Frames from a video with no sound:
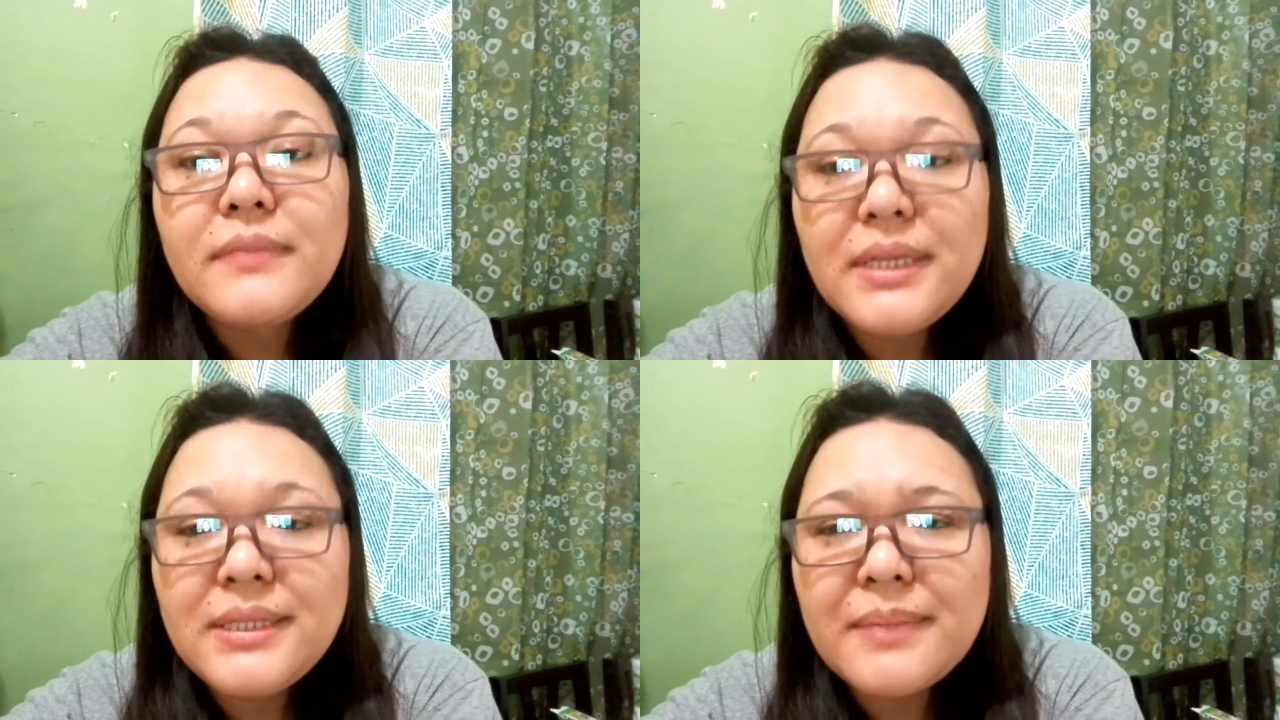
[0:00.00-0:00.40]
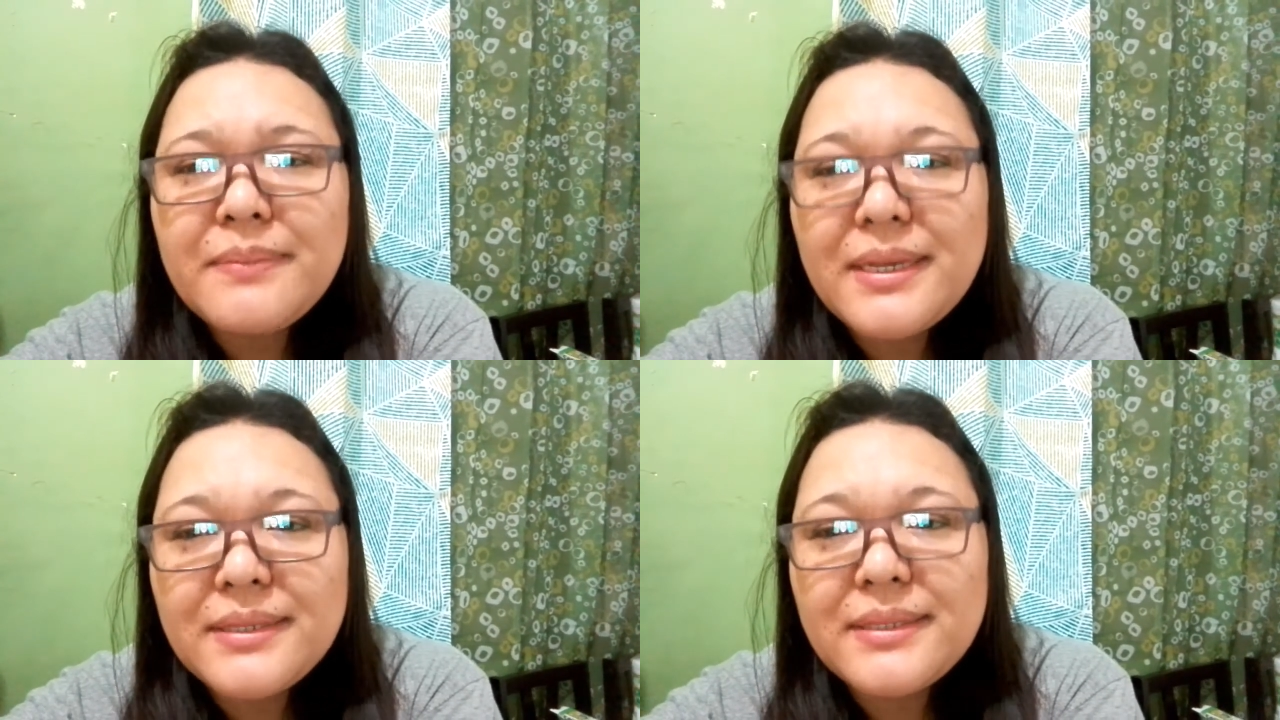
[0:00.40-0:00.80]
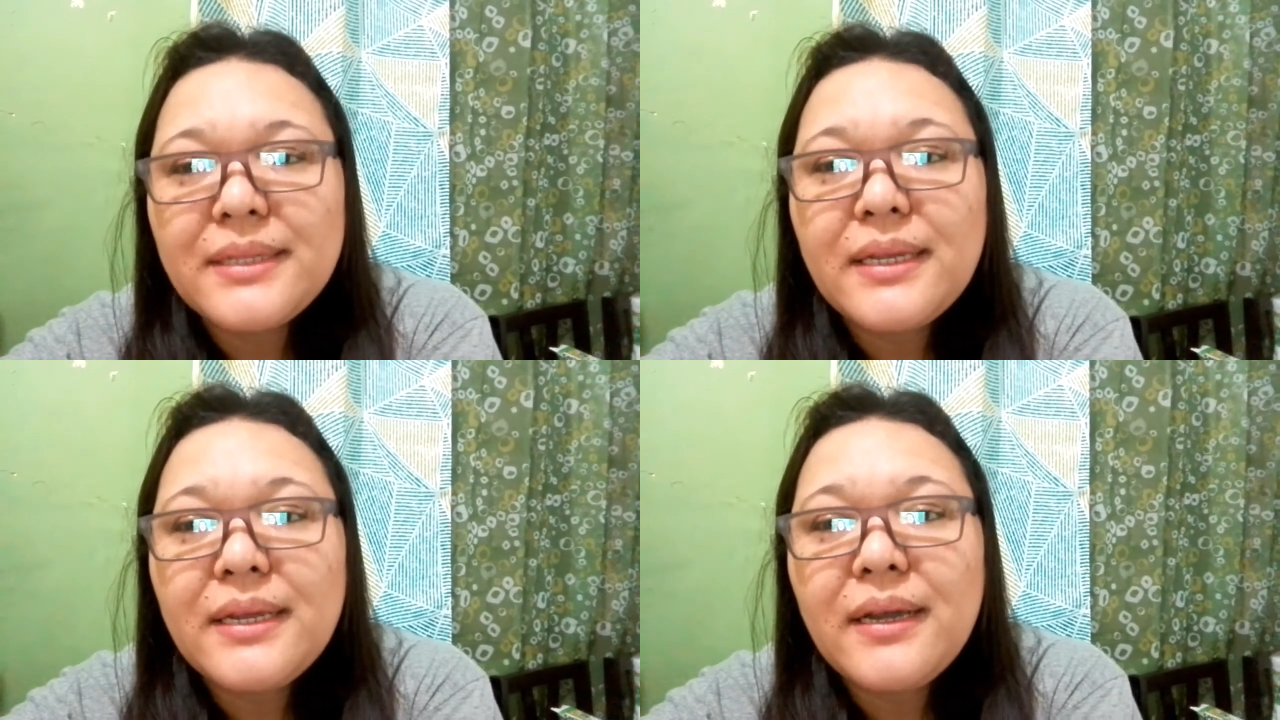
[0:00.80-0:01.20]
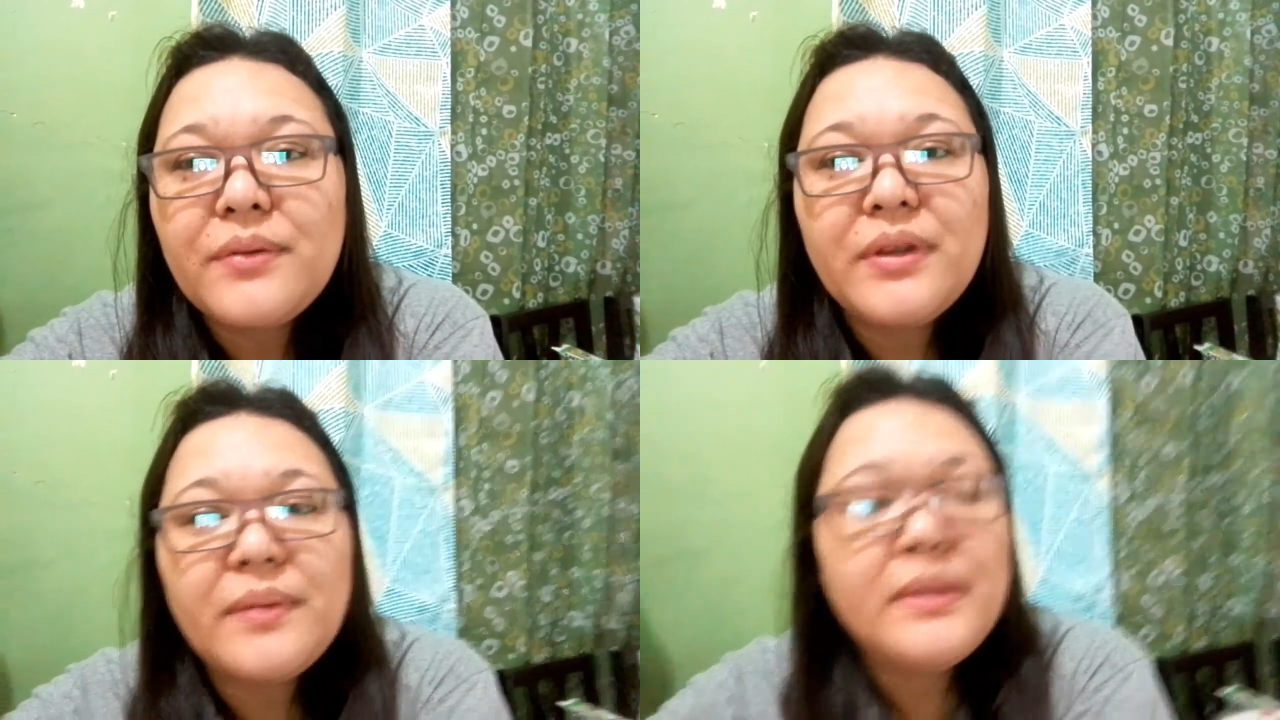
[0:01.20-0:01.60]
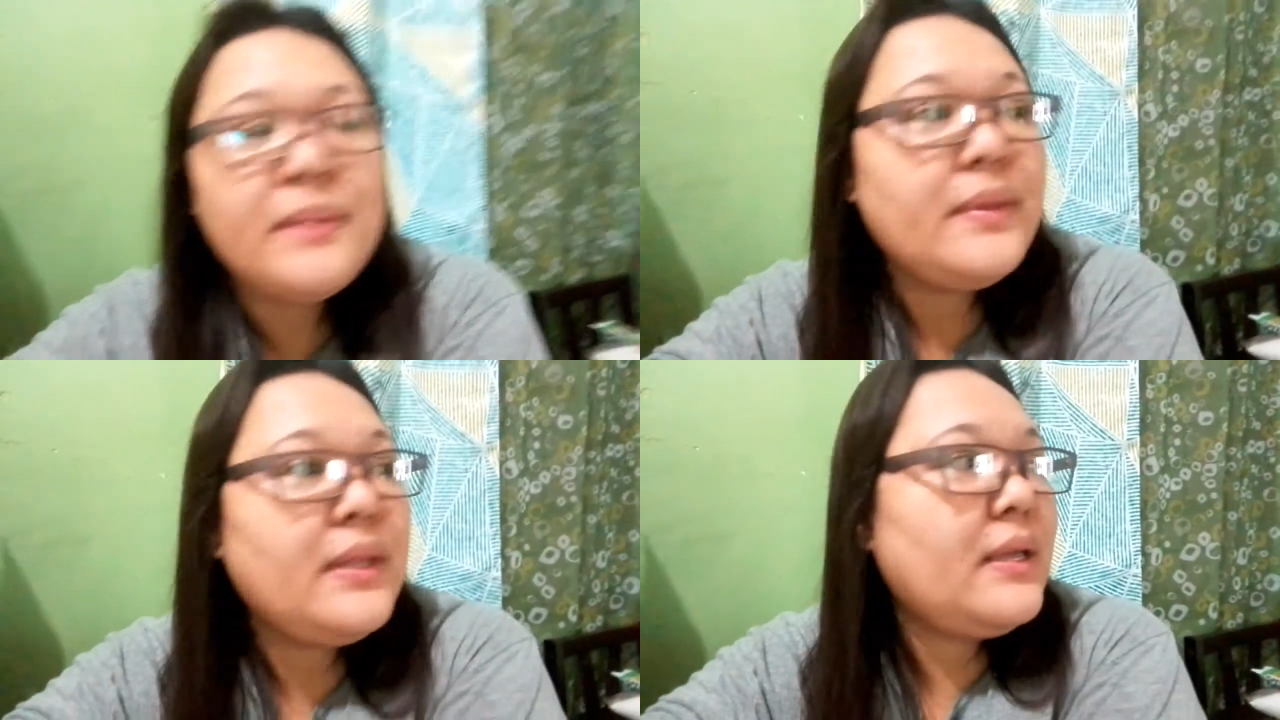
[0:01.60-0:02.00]
Isang beses lang talaga ako
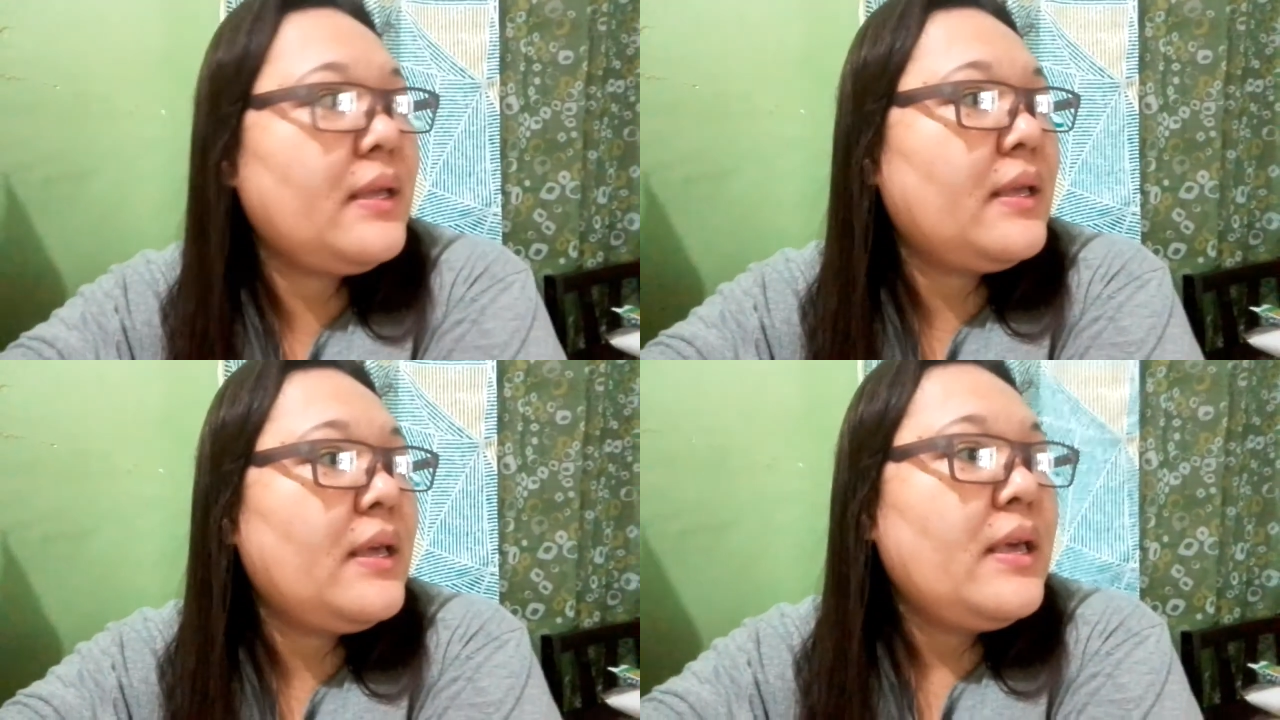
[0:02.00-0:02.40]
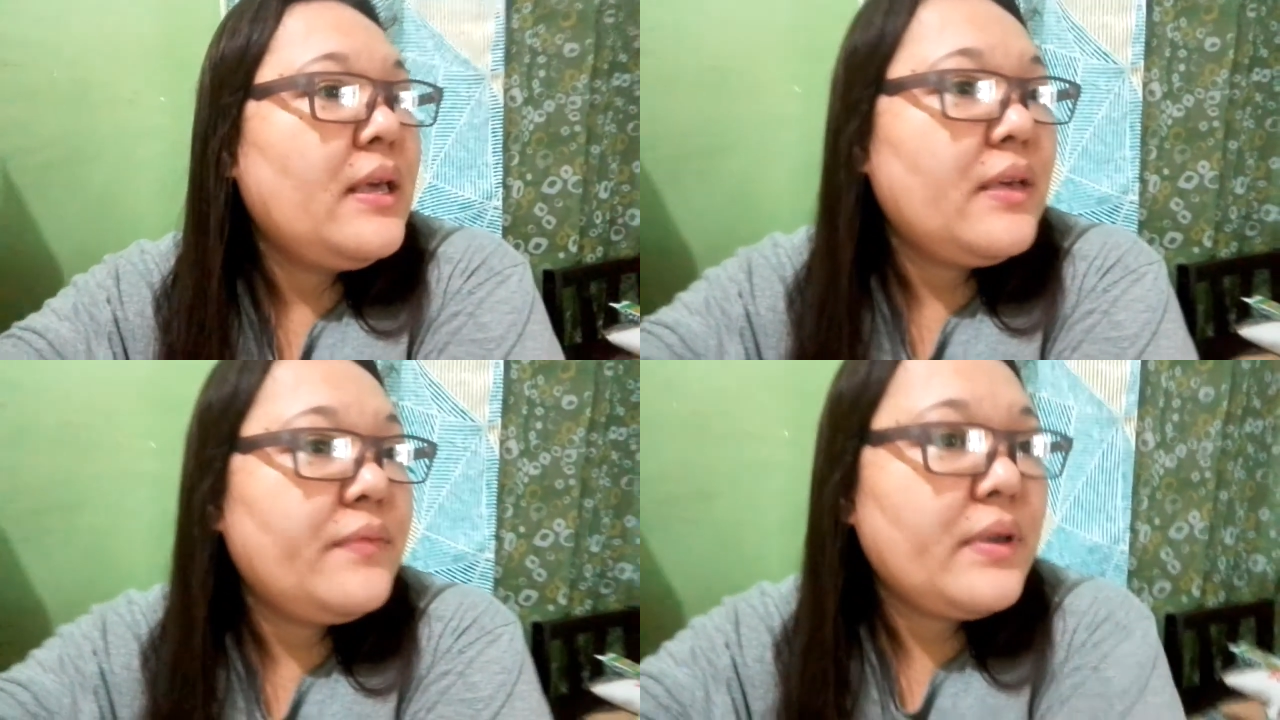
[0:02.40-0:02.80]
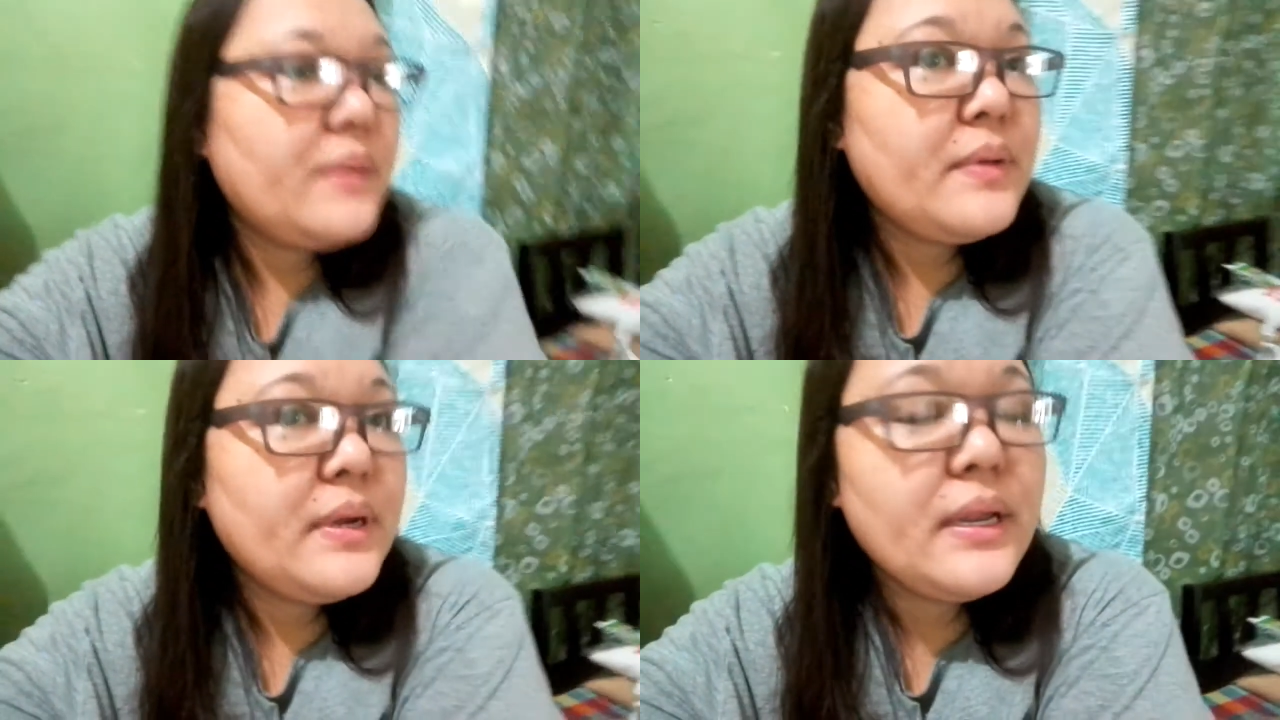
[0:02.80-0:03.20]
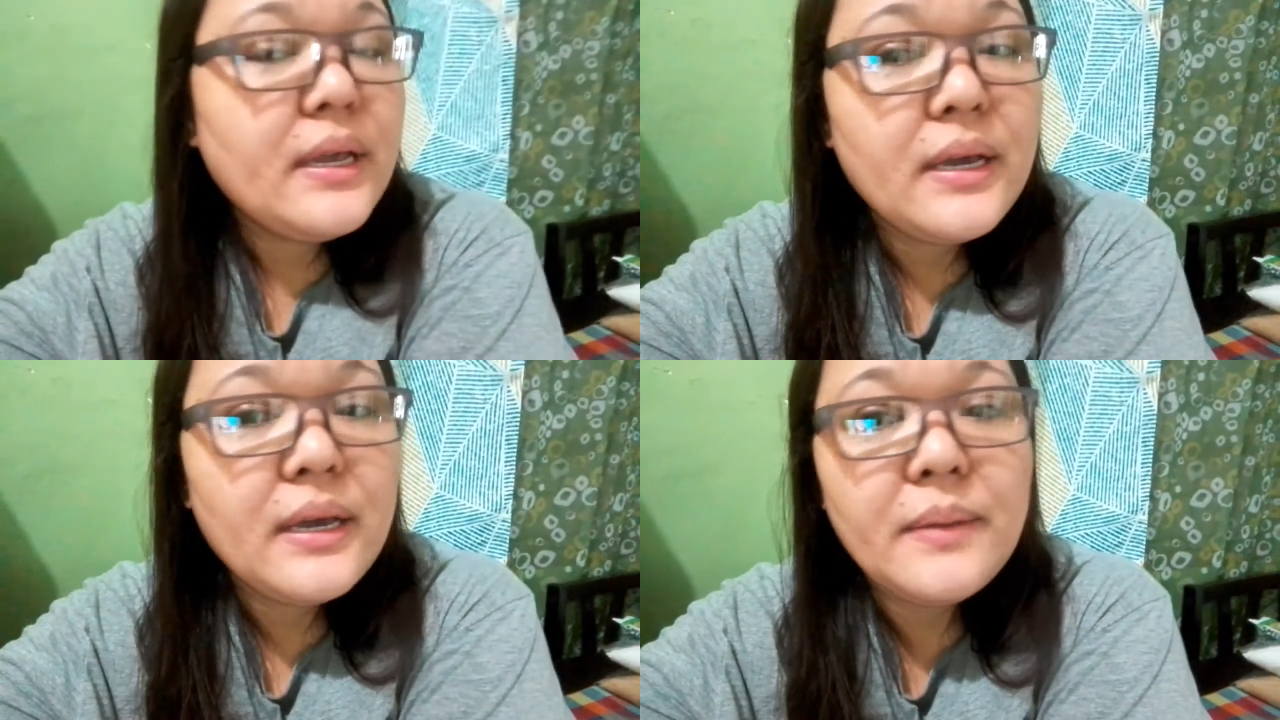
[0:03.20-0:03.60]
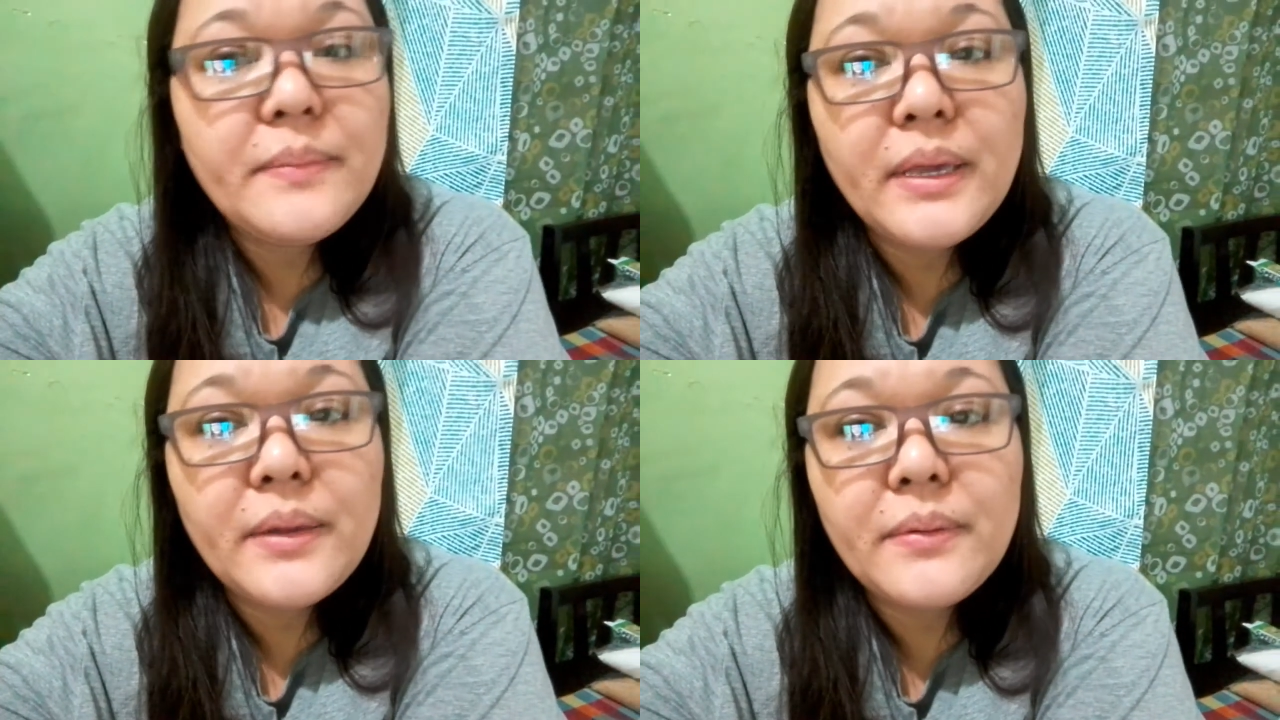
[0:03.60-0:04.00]
namimili. If ever na
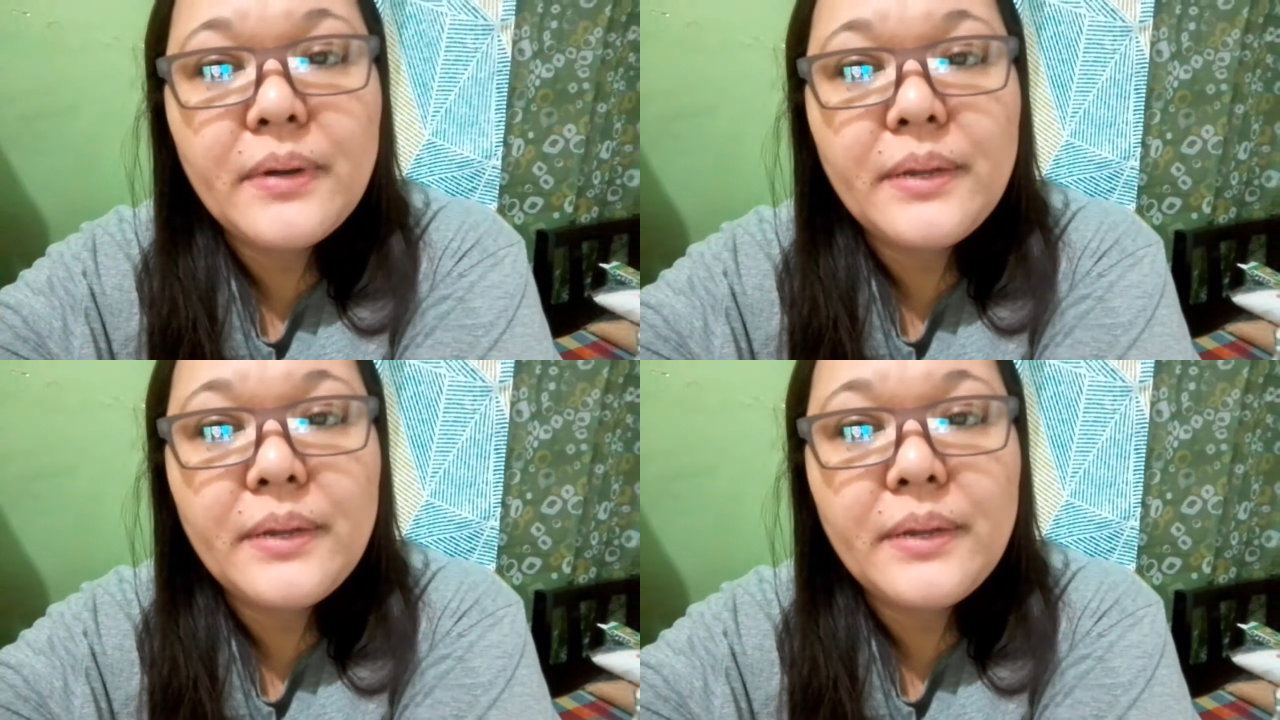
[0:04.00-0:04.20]
merong